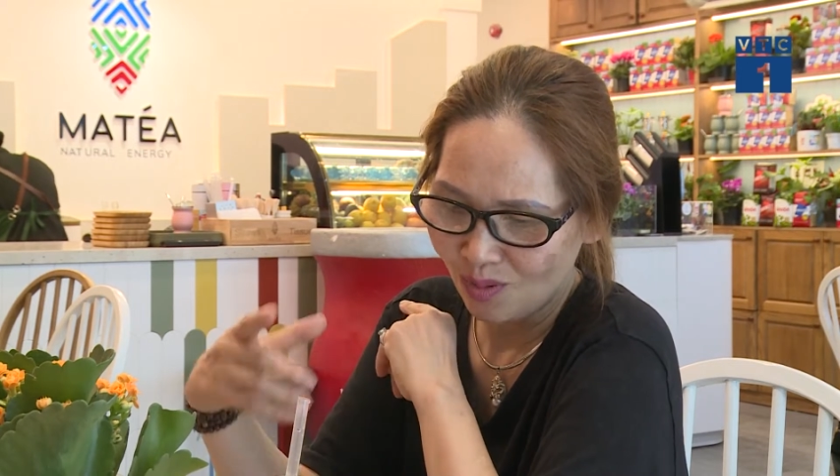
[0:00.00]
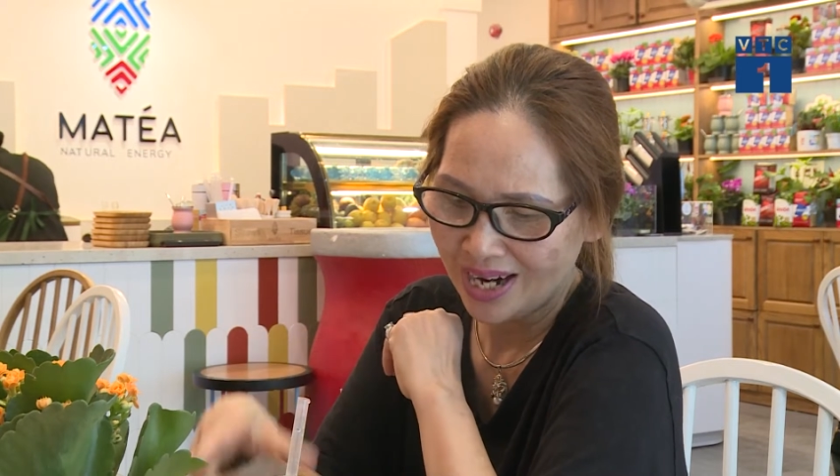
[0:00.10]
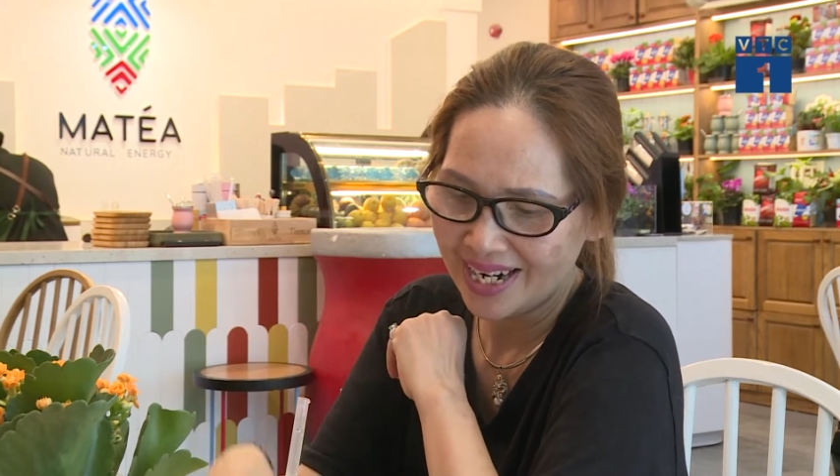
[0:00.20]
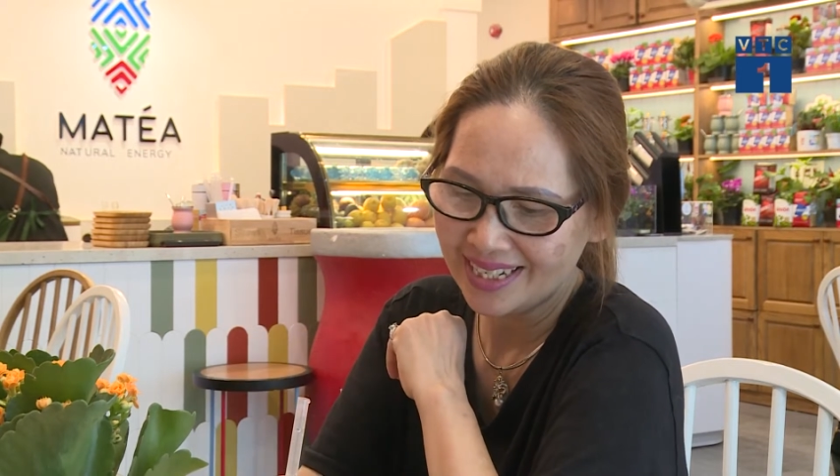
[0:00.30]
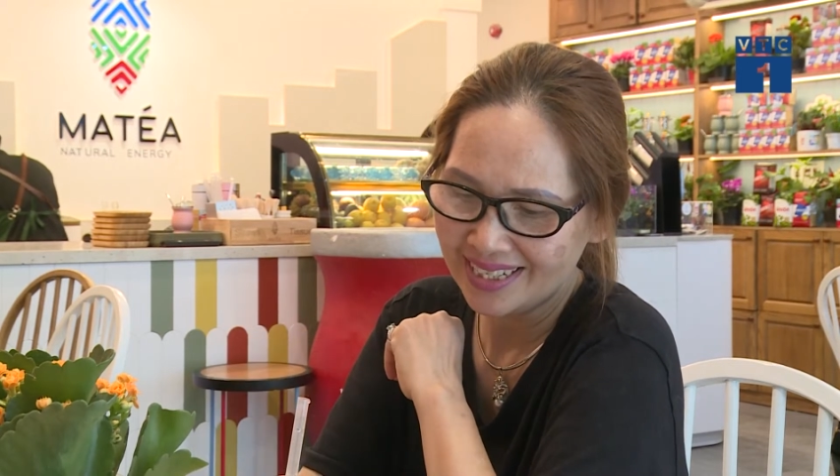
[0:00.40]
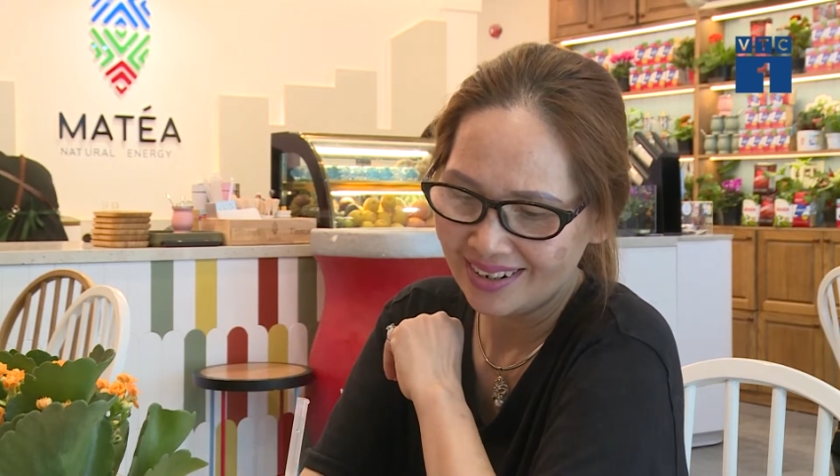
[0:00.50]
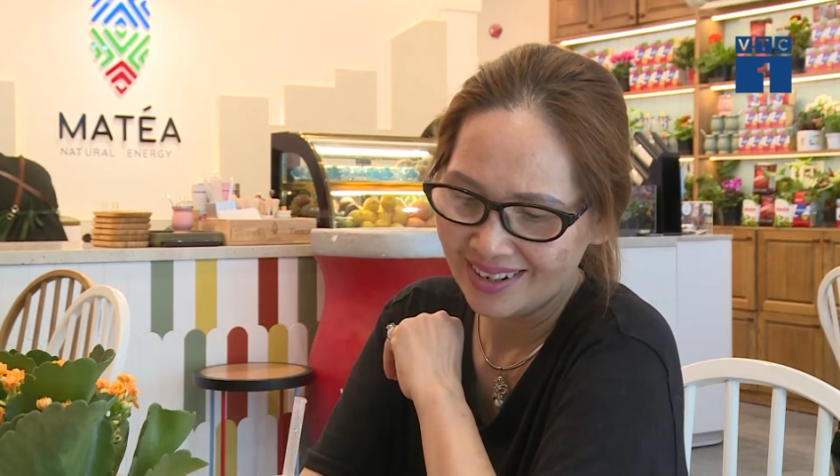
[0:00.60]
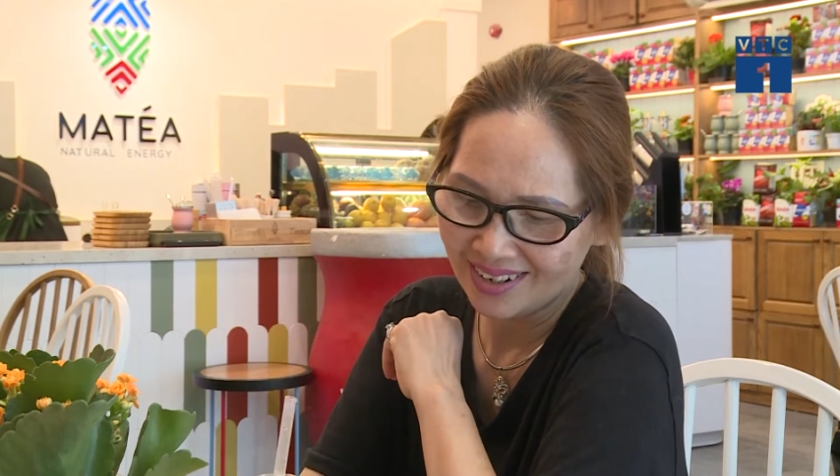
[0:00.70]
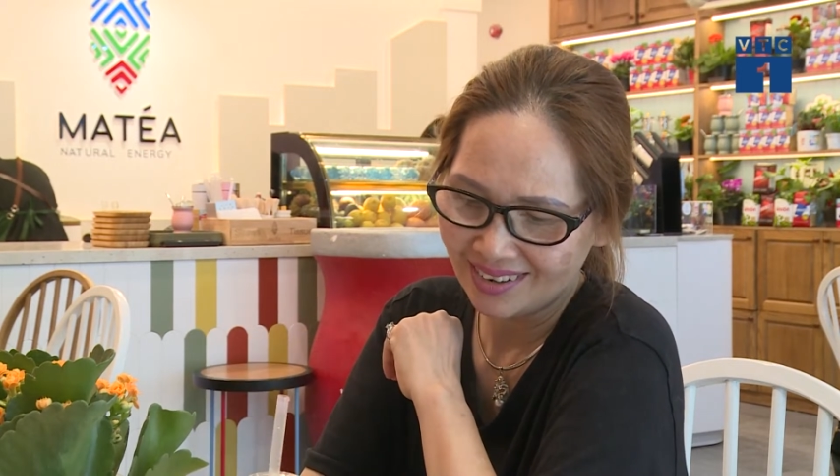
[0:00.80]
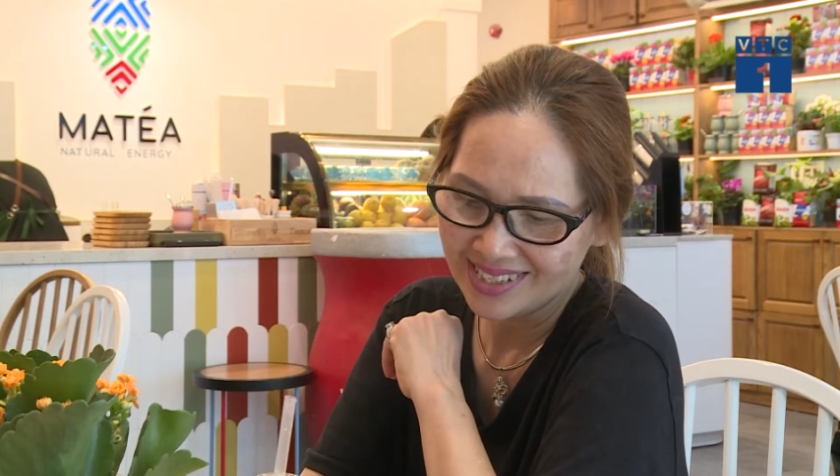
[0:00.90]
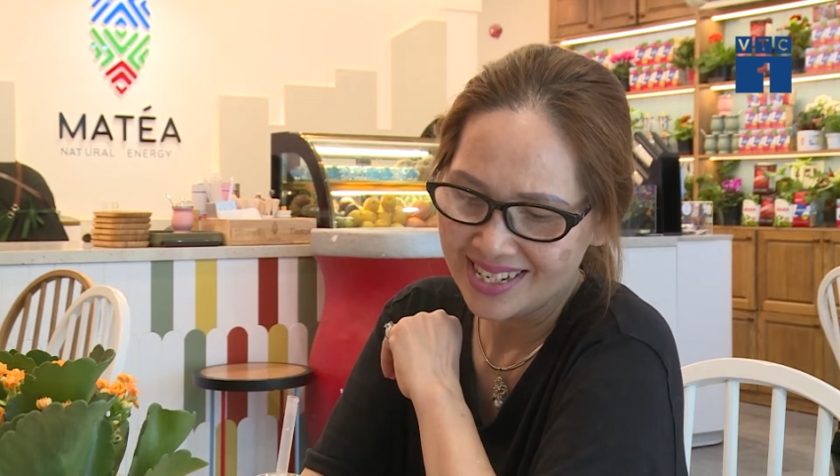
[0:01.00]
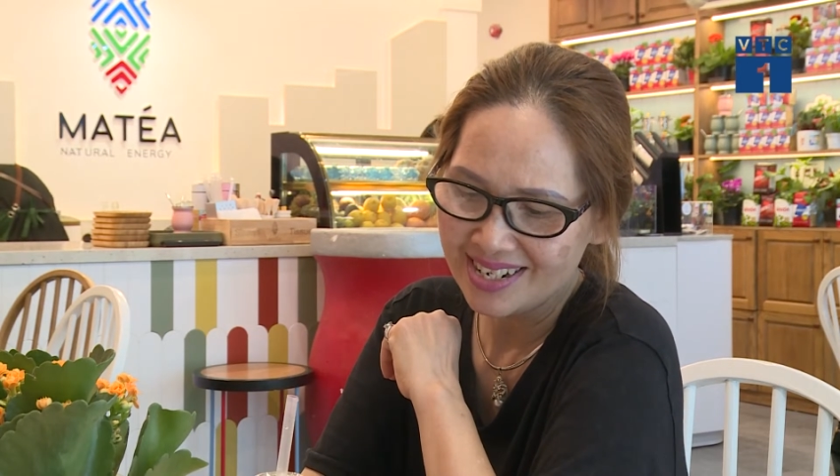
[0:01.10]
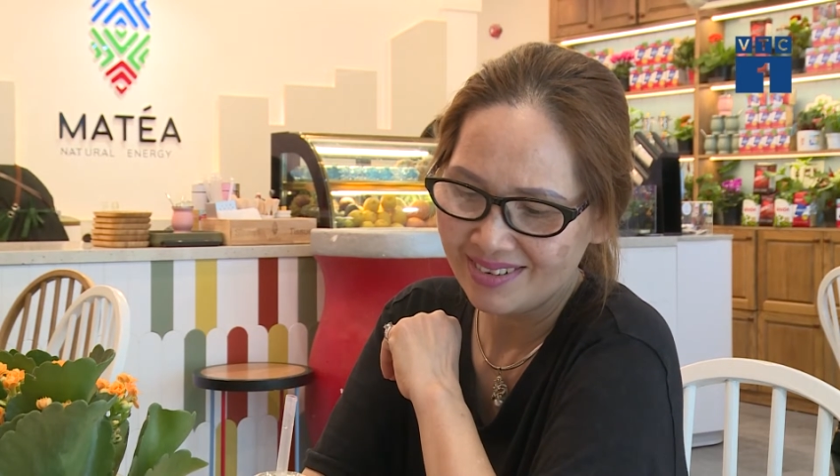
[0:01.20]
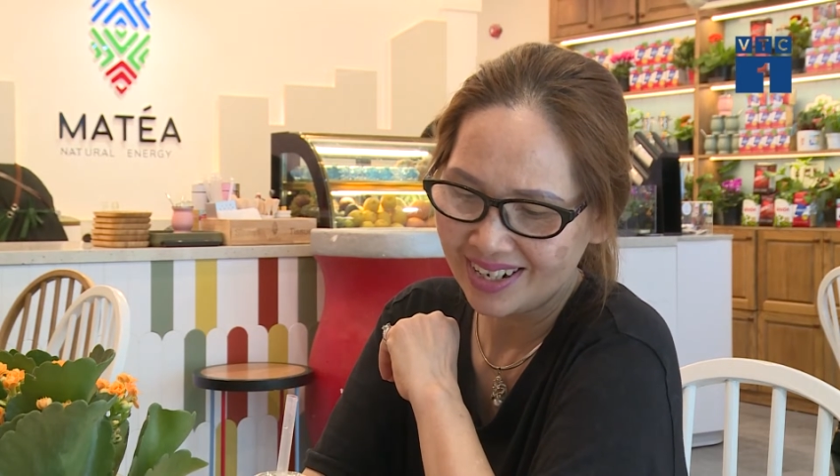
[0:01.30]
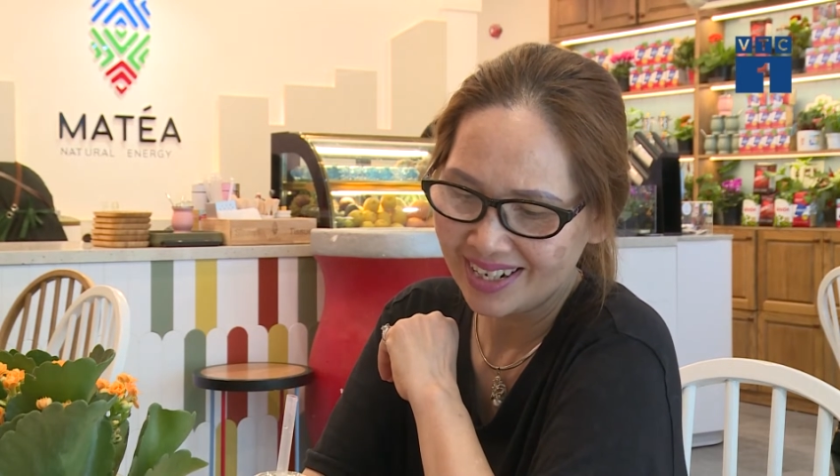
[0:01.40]
quán này thì nó lại có rất
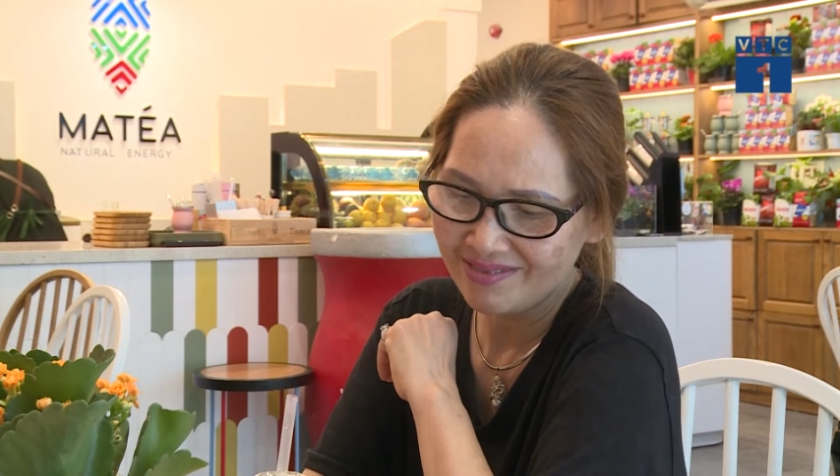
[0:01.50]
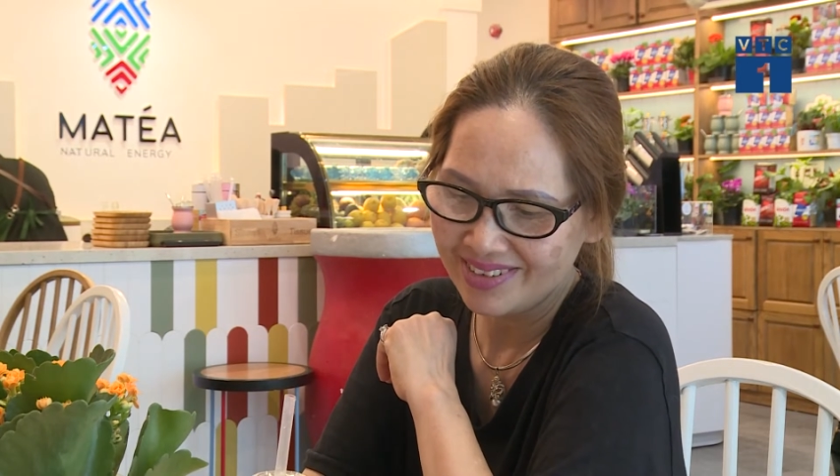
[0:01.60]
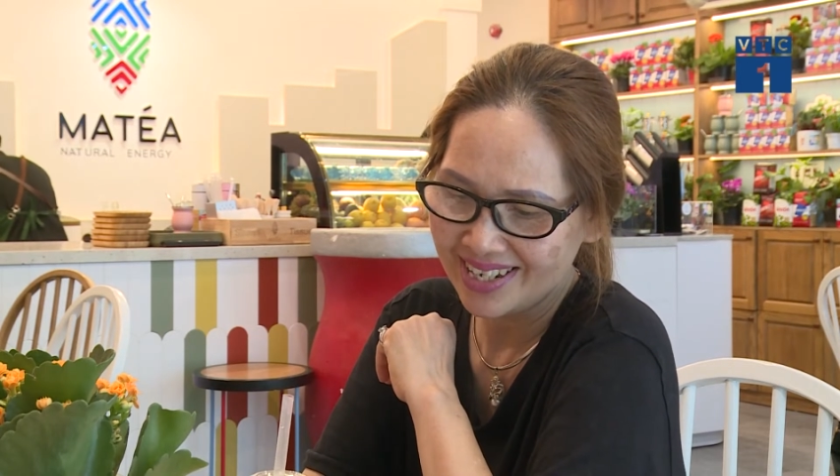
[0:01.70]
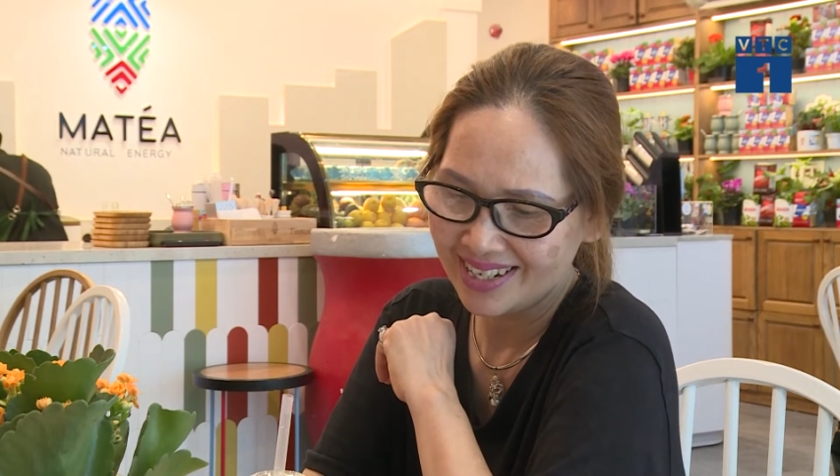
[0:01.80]
nhiều các cái vị